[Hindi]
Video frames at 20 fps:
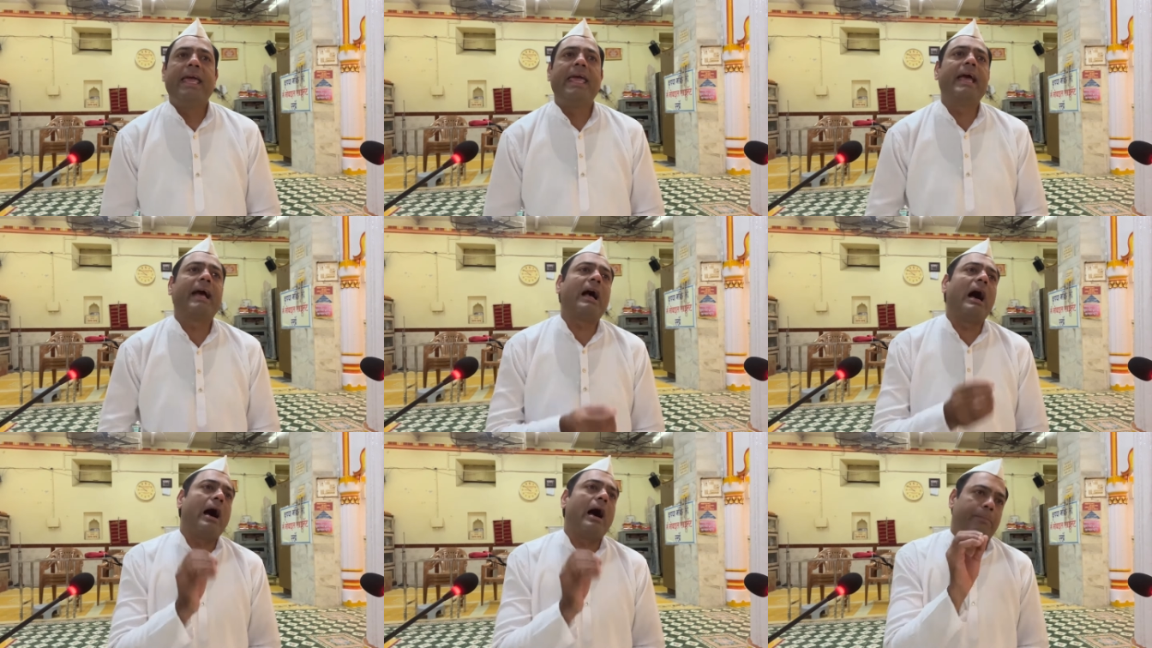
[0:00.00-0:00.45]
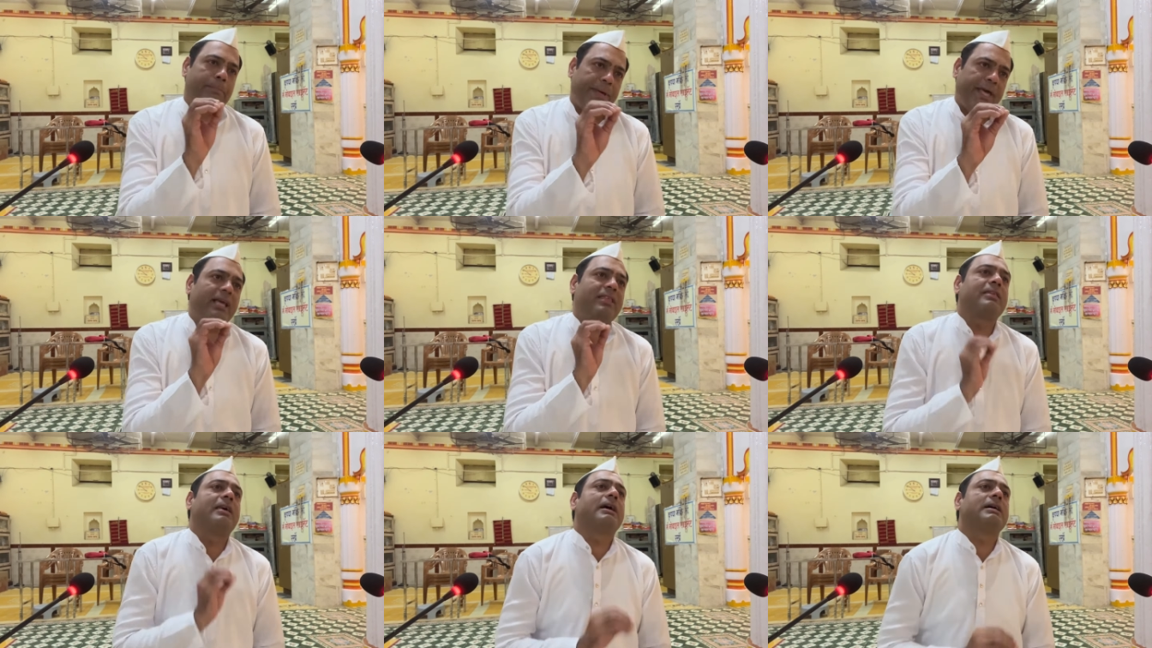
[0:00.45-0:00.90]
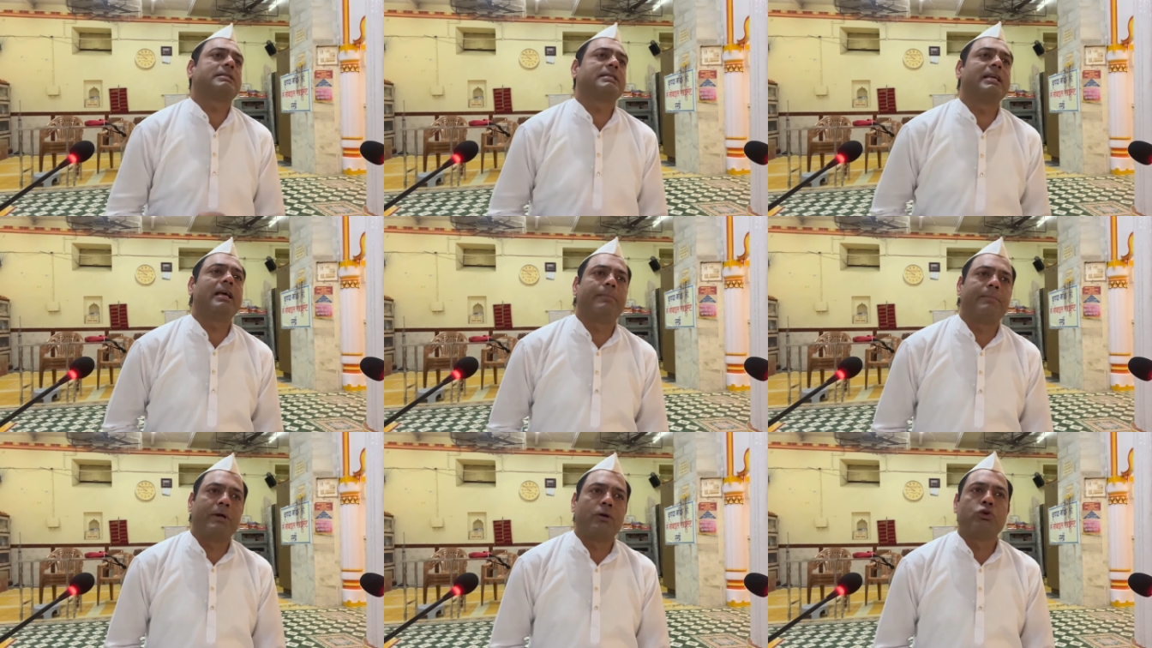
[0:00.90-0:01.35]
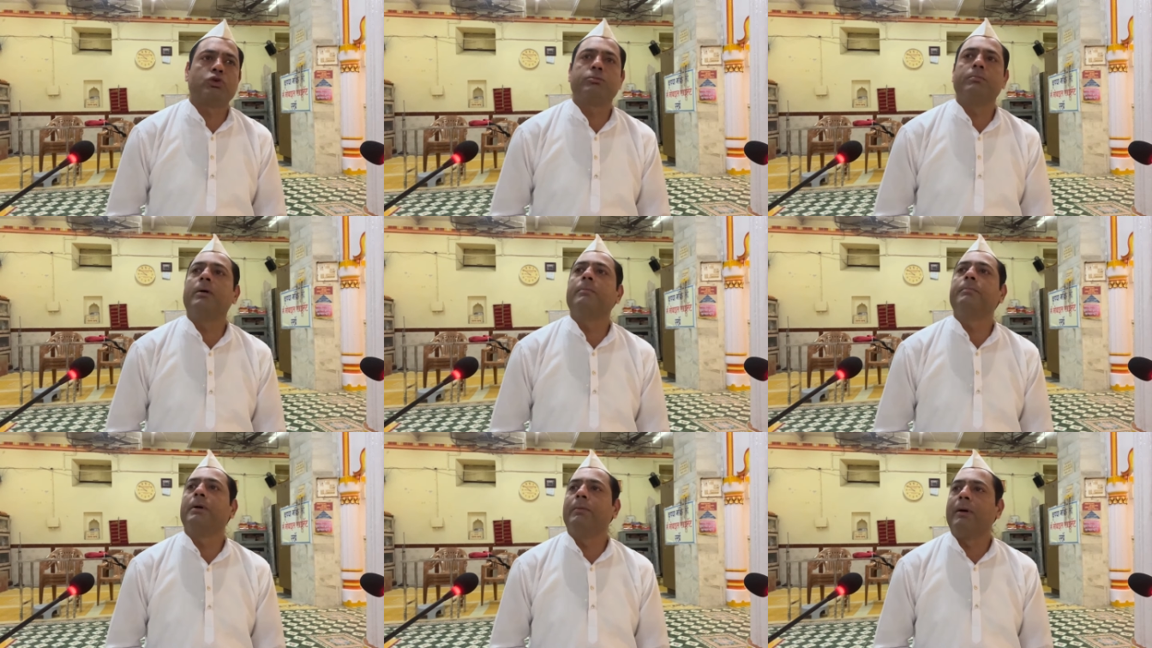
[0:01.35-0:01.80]
एक अपेक्षा से अपन
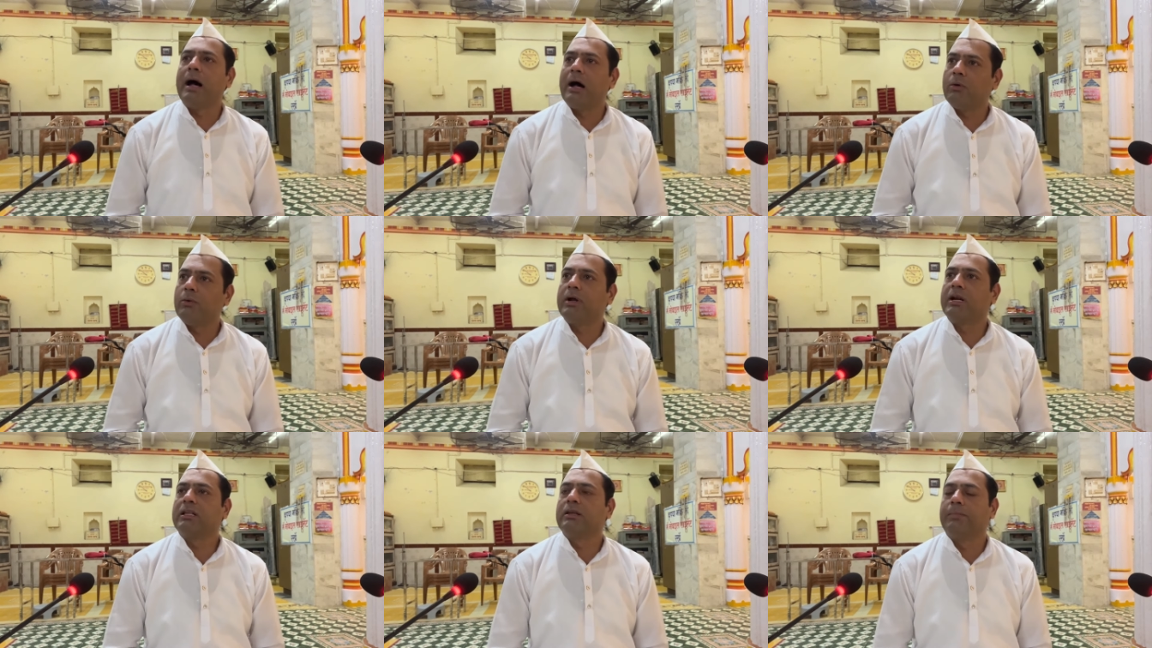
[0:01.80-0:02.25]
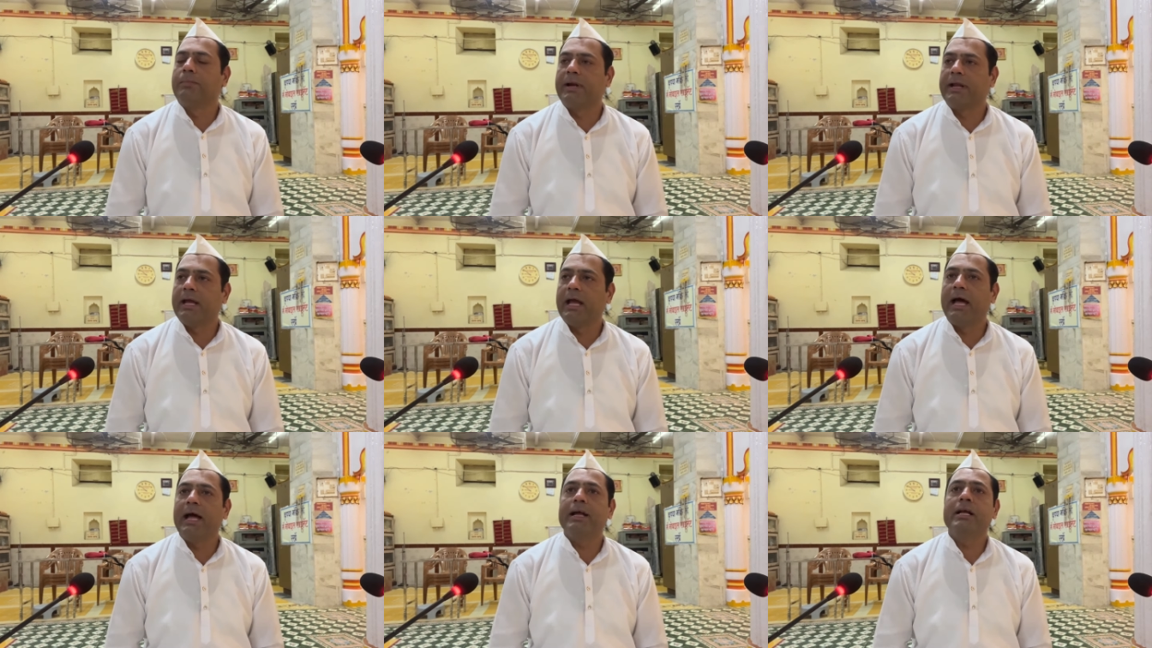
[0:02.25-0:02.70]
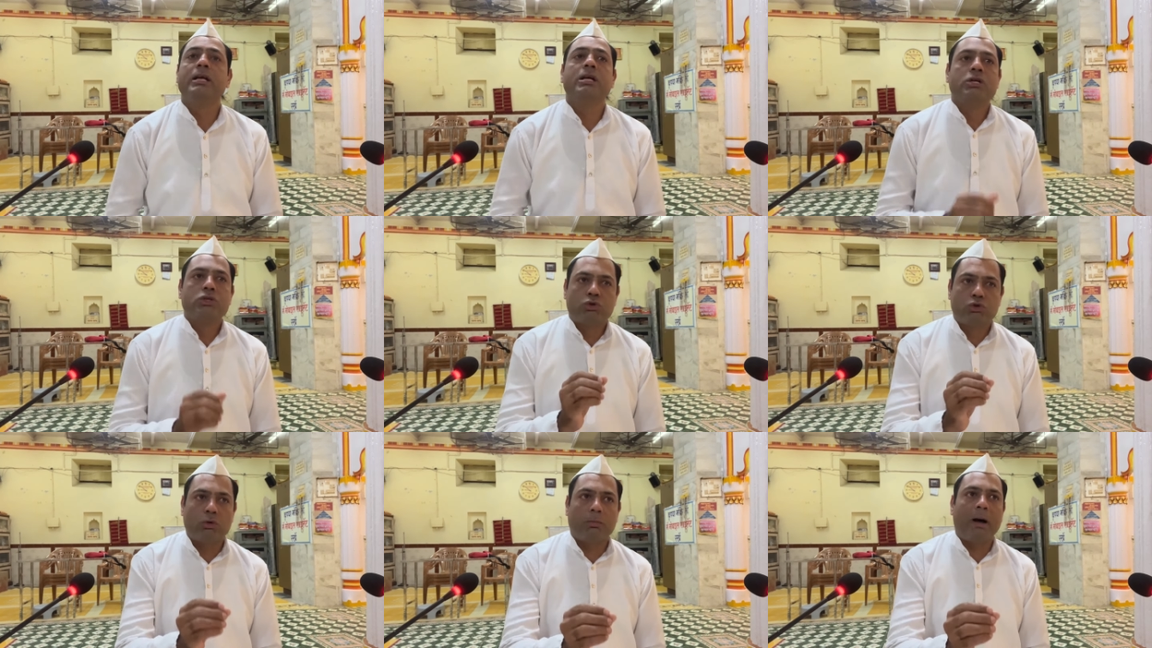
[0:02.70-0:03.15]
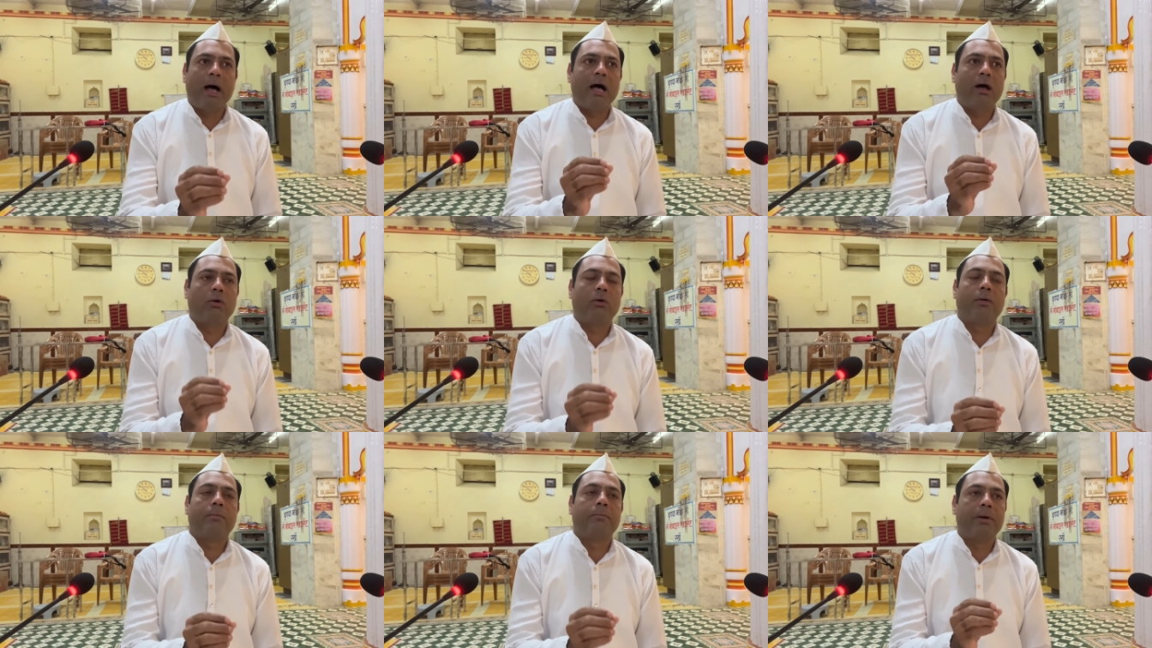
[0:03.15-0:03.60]
उसमें विभाव अर्थ पर्याय
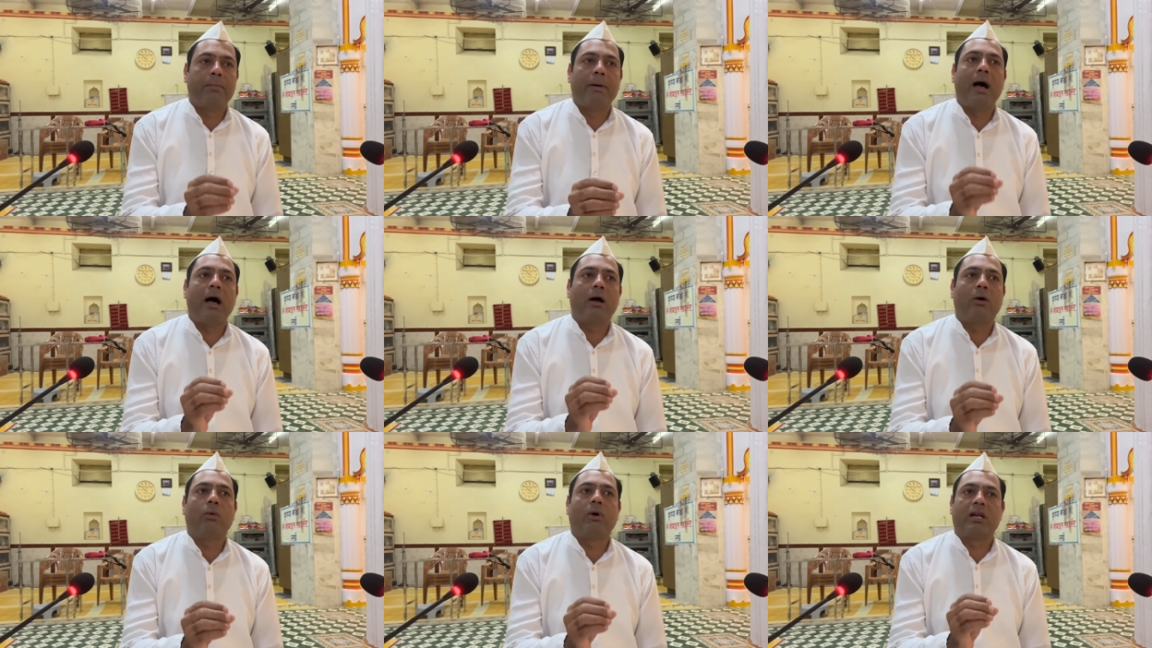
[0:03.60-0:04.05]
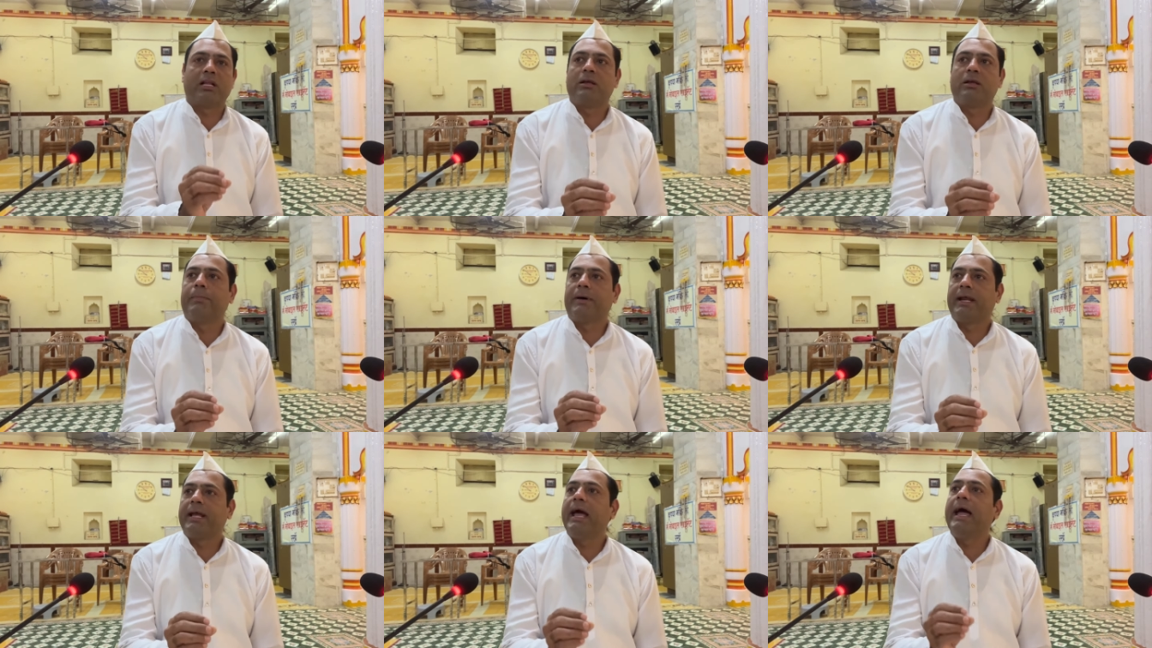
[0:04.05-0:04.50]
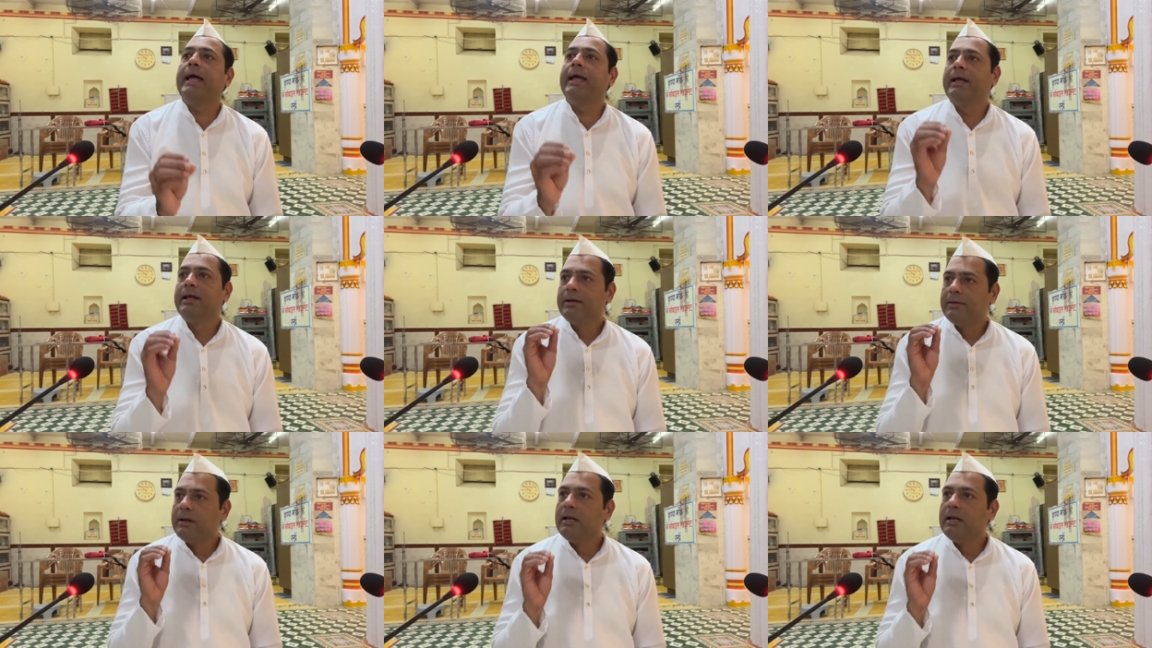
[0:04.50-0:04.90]
स्वभाव विभाव अर्थ पर्याय